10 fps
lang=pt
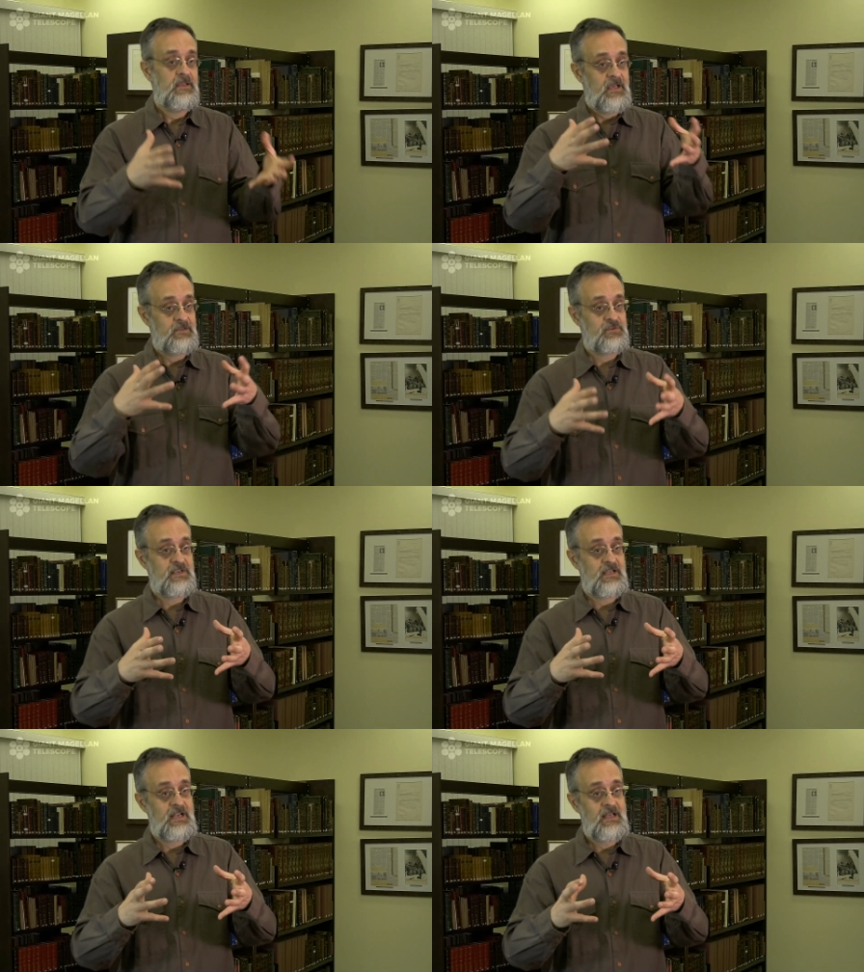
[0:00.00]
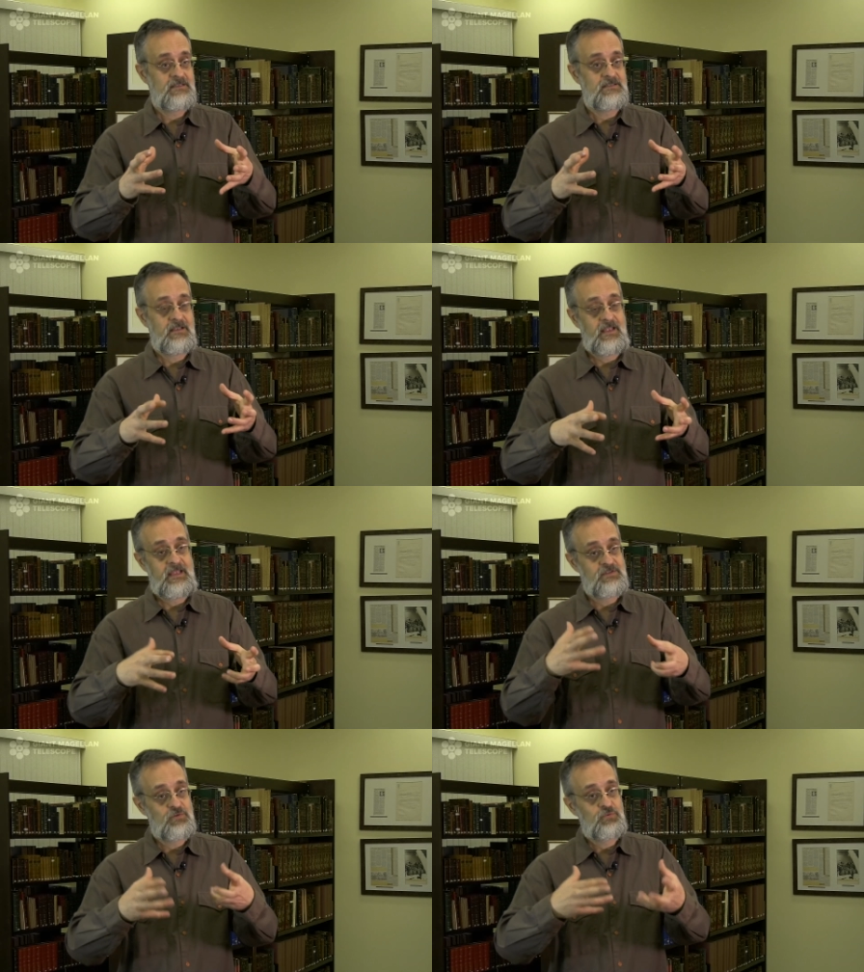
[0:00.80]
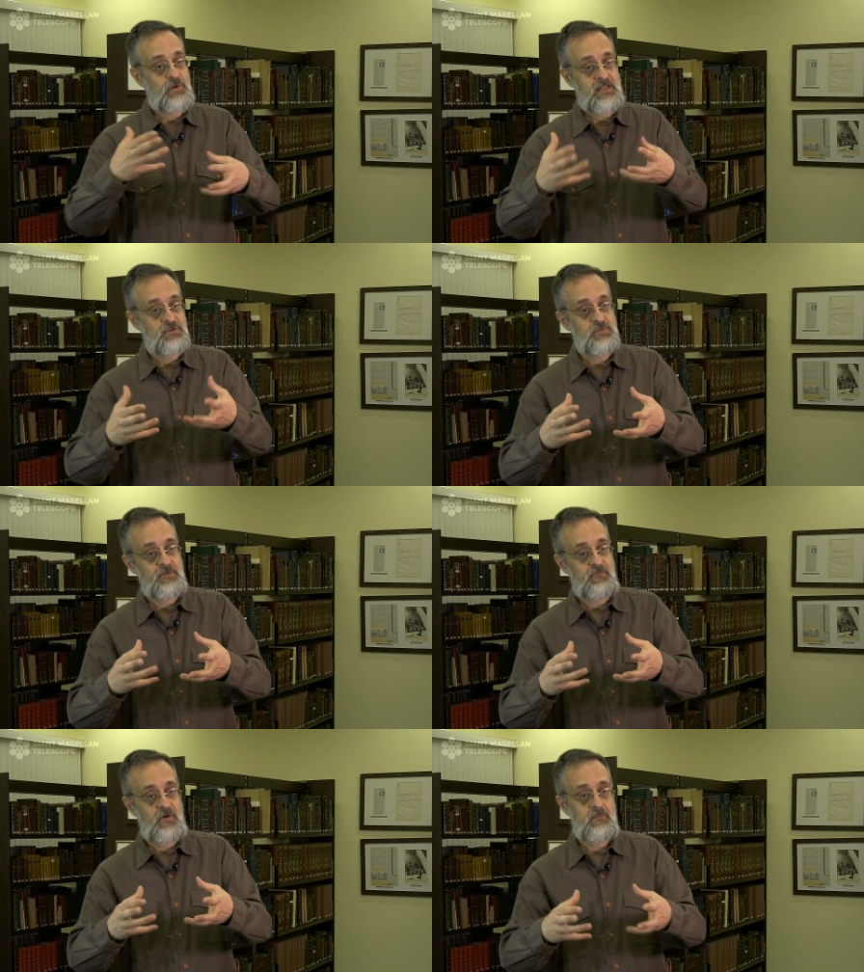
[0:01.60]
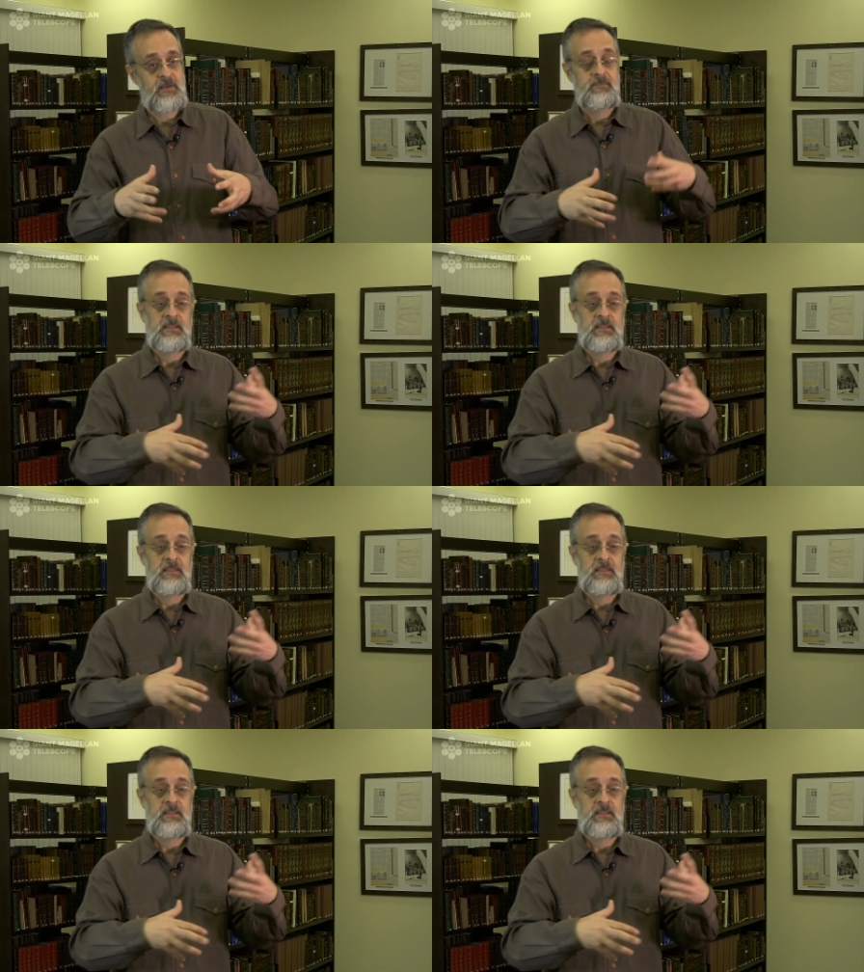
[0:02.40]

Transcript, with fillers: A nossa galáxia é estruturada de uma forma,